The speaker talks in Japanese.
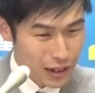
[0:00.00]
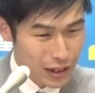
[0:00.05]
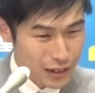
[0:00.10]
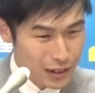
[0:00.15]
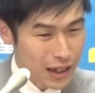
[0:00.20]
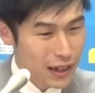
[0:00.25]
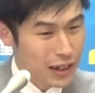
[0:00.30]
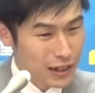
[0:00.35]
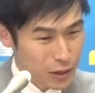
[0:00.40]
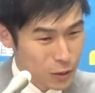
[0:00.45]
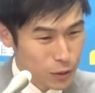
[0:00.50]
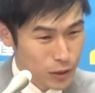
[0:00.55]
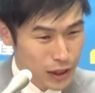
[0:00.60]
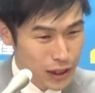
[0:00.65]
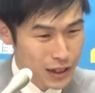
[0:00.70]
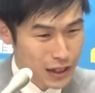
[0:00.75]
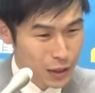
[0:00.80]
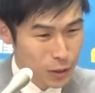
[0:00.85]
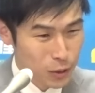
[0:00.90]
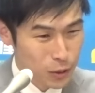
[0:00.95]
採決の
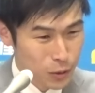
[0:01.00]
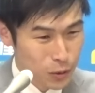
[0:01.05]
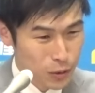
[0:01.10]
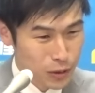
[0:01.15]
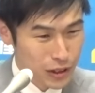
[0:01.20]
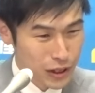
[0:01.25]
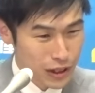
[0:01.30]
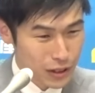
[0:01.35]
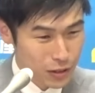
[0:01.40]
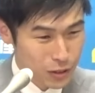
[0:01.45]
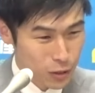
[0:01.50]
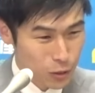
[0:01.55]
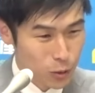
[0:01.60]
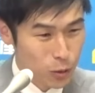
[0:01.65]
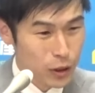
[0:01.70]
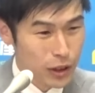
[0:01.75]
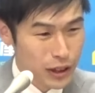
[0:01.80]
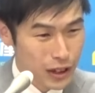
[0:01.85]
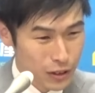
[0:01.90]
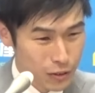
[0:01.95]
前提を取って
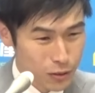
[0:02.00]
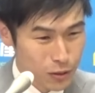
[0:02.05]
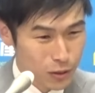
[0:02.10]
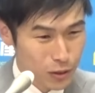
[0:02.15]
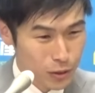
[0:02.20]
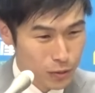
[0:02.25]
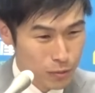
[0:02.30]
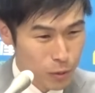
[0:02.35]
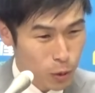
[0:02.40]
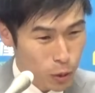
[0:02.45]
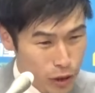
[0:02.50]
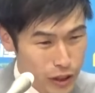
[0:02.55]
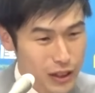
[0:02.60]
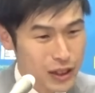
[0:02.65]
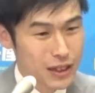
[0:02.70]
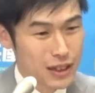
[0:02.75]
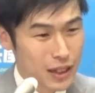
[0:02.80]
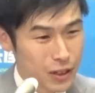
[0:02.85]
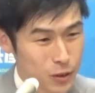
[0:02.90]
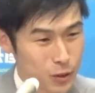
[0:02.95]
整えていくと、まあ、これ維
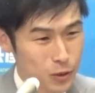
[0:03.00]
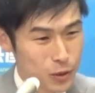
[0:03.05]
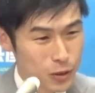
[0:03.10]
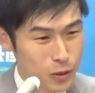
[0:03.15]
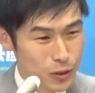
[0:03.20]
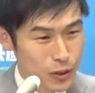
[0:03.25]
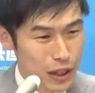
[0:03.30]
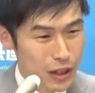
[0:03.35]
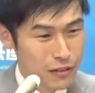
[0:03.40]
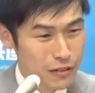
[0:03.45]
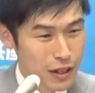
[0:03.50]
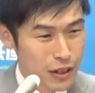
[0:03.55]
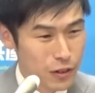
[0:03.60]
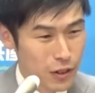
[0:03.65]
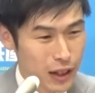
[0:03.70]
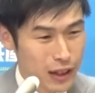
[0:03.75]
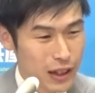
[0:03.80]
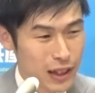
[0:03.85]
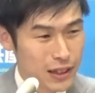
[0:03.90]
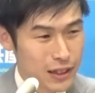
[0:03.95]
新がそういう役割を
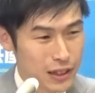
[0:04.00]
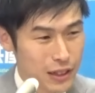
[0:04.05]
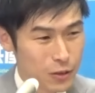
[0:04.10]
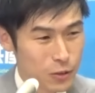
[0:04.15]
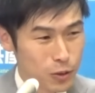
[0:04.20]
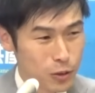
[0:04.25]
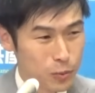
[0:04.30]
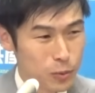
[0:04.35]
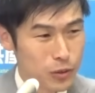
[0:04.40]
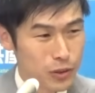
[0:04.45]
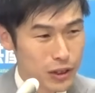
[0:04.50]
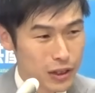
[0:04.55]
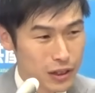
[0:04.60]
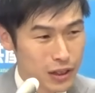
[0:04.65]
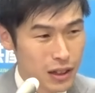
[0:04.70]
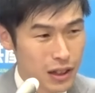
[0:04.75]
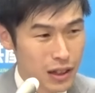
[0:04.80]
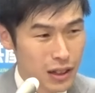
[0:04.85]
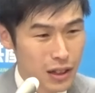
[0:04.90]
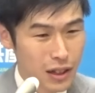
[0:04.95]
果たしていると思うんです
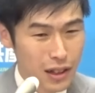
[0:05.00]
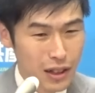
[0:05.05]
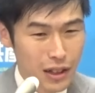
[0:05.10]
ね。